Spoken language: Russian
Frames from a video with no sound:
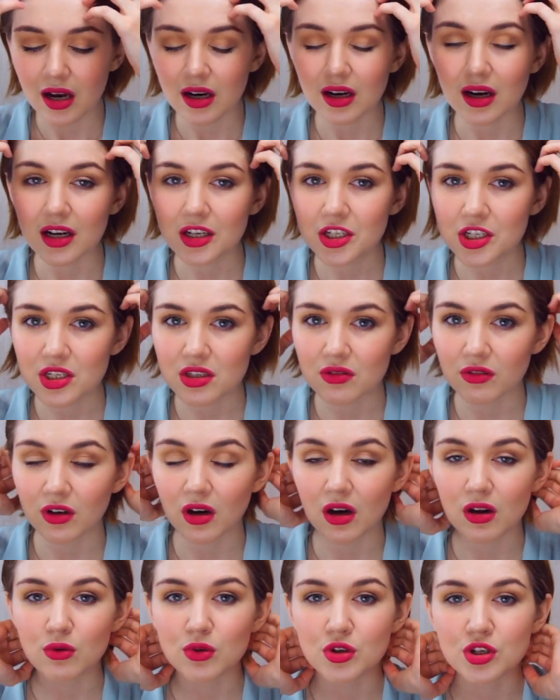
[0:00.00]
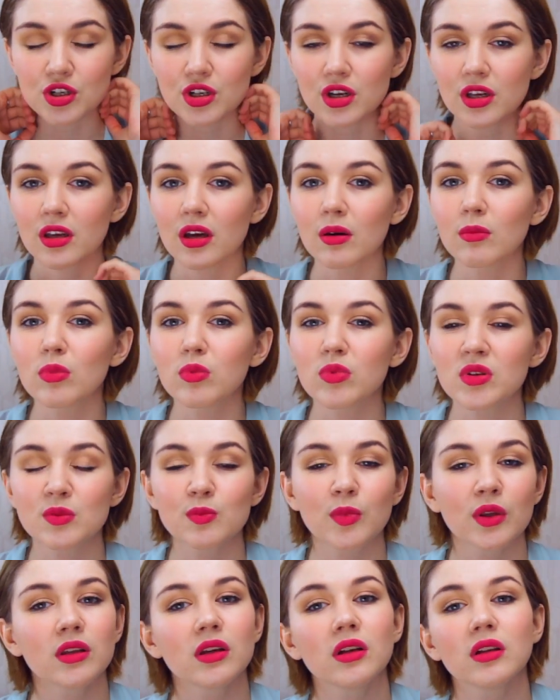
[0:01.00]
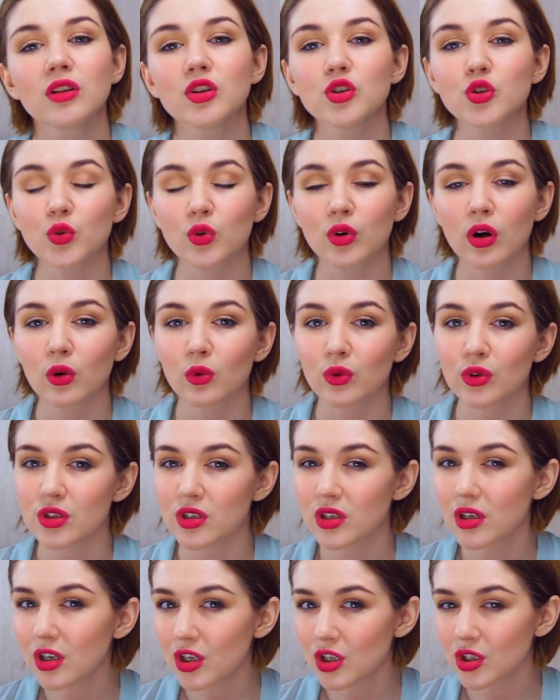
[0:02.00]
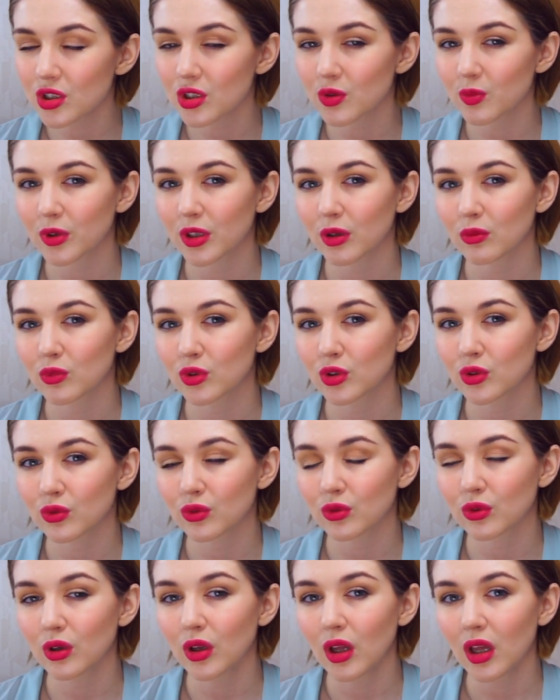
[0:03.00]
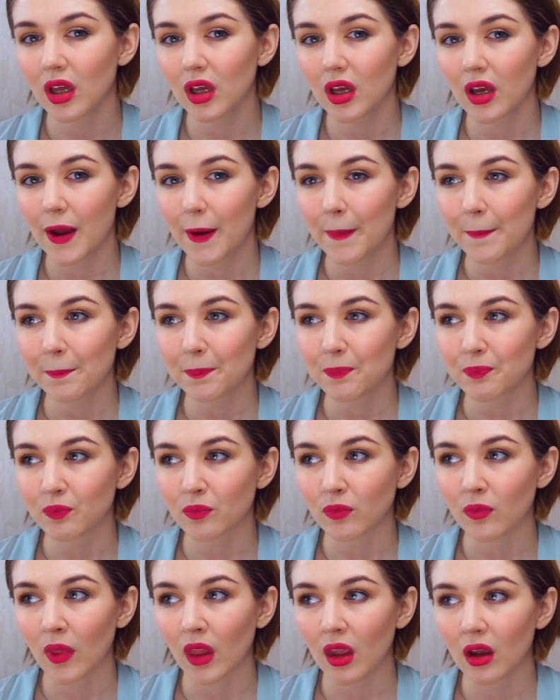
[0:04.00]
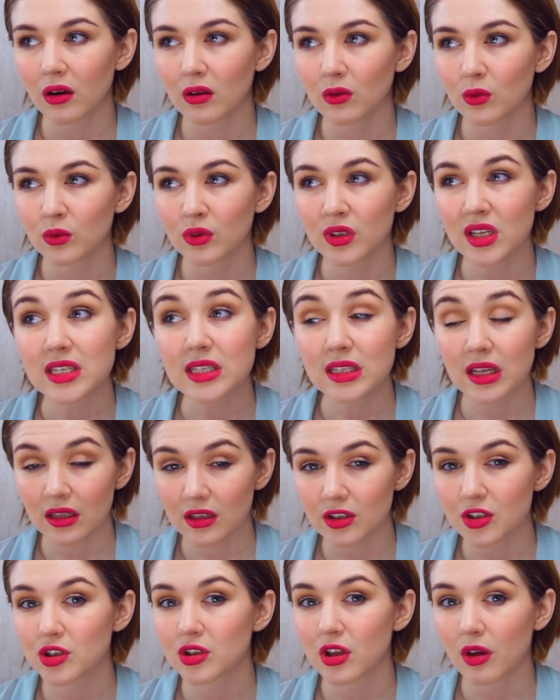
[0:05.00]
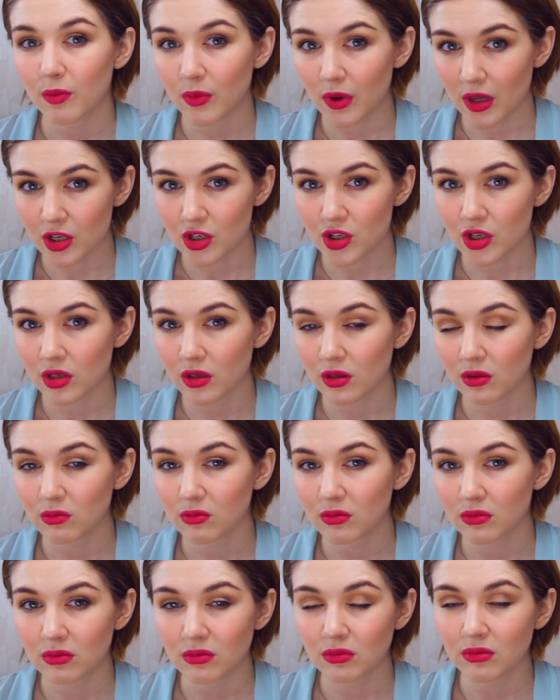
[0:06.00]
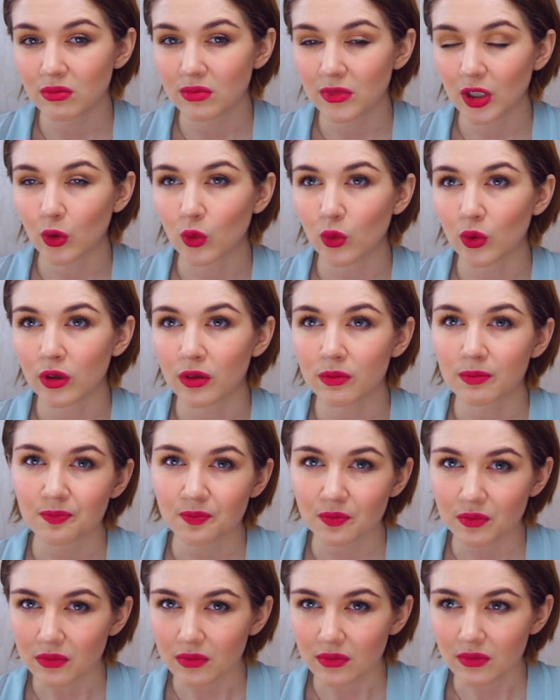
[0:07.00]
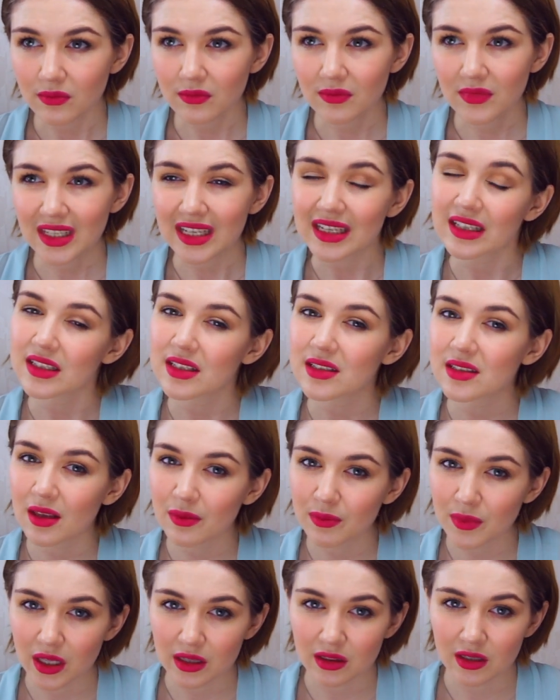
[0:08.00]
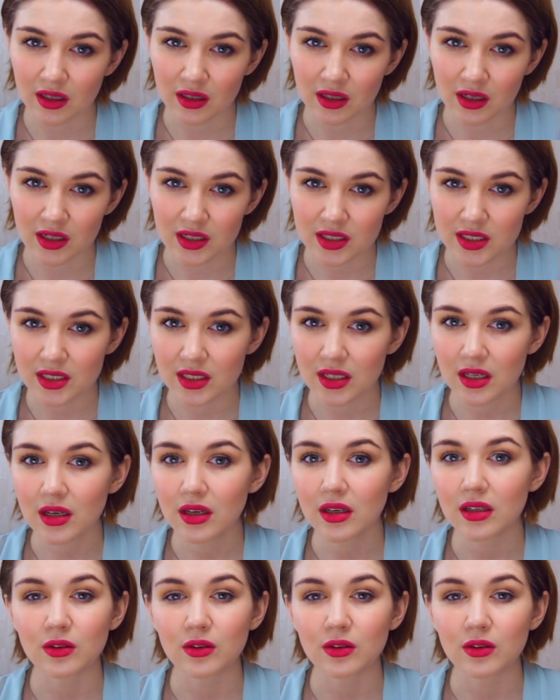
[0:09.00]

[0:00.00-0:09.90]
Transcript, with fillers: Качество хорошее, я бы посмотрела еще, как он держится, потому что он достаточно, опять же, такой незаметный на лице,